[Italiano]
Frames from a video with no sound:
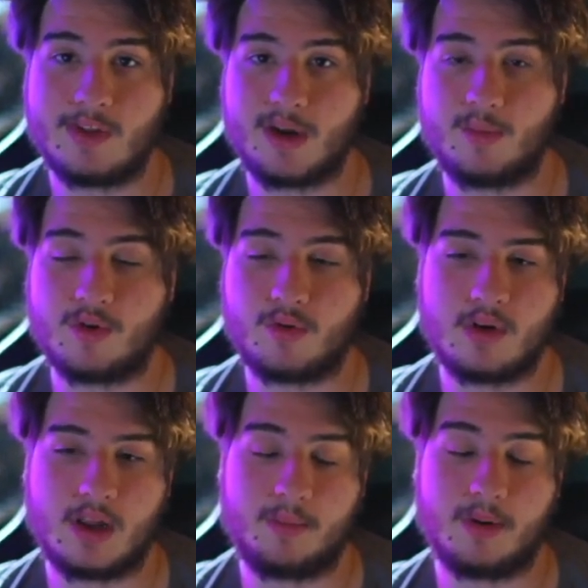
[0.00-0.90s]
vedremo
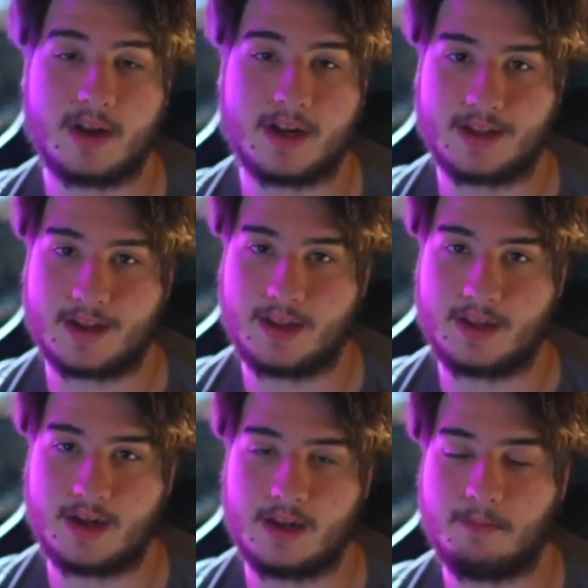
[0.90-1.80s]
l'Apple Card anche in
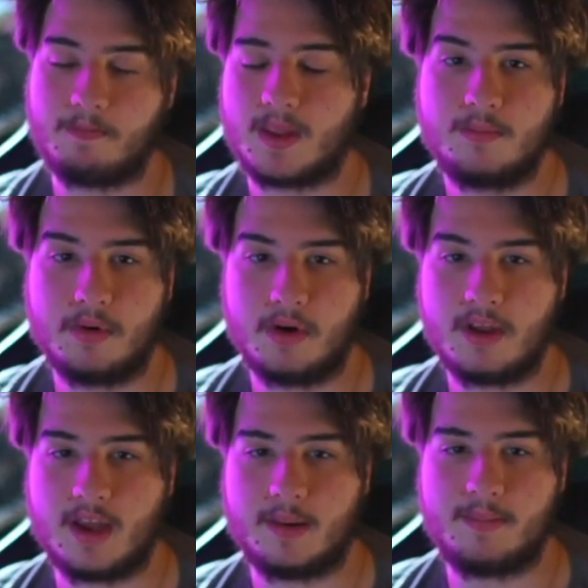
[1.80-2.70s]
Italia.
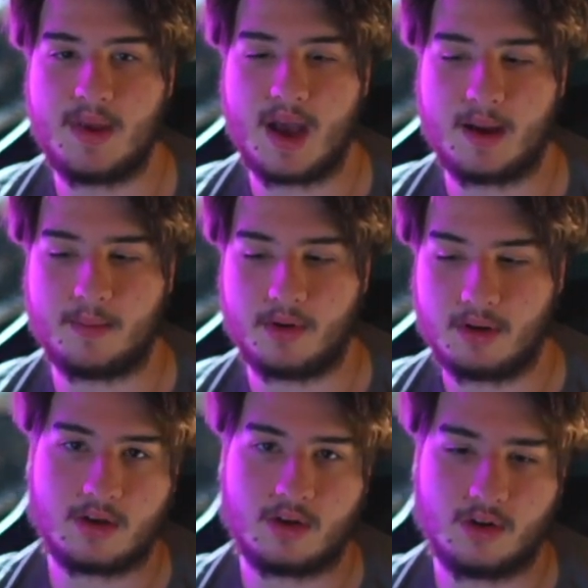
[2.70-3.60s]
Poi
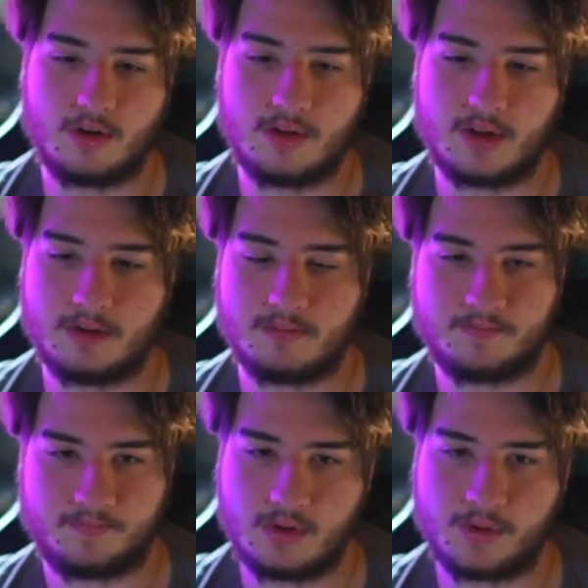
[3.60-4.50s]
abbiamo con,
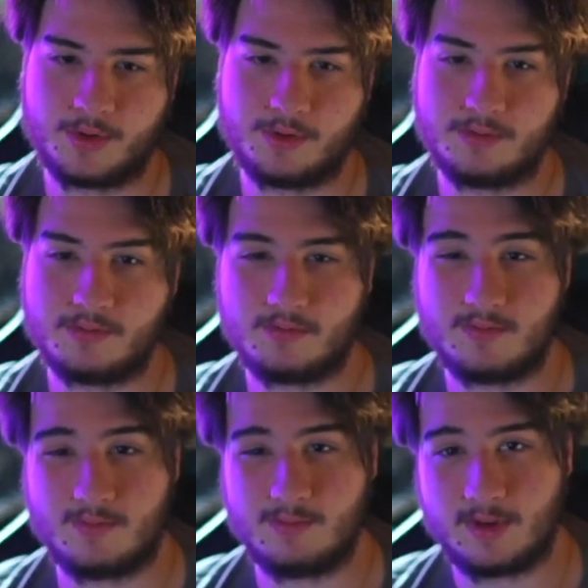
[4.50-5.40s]
con
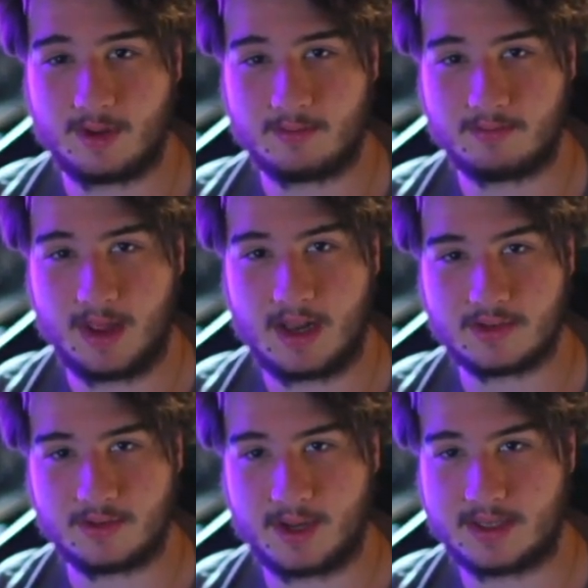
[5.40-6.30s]
una bella
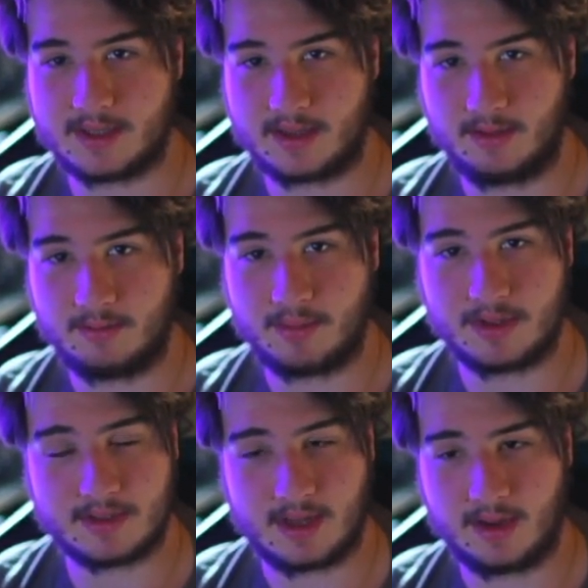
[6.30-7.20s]
sorpresa che non
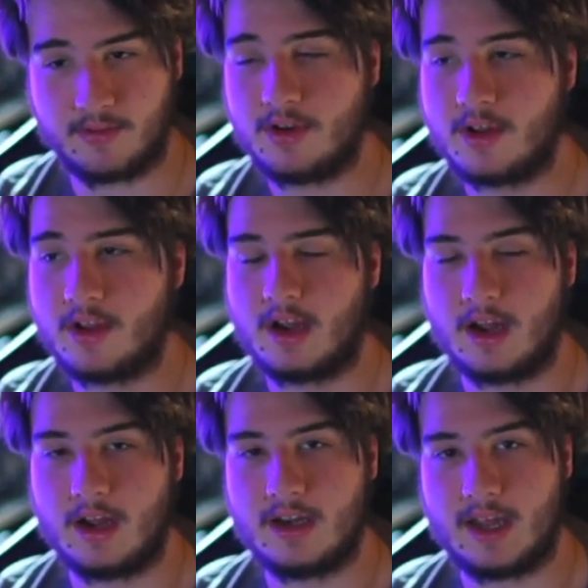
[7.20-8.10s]
pensavo,
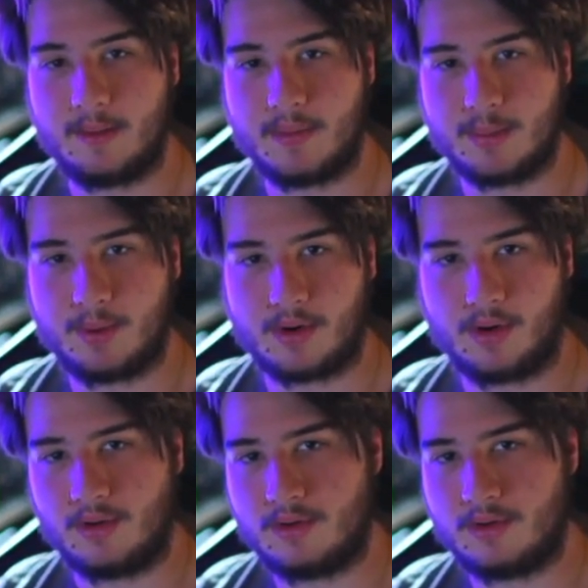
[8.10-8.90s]
eh, l'iPad Pro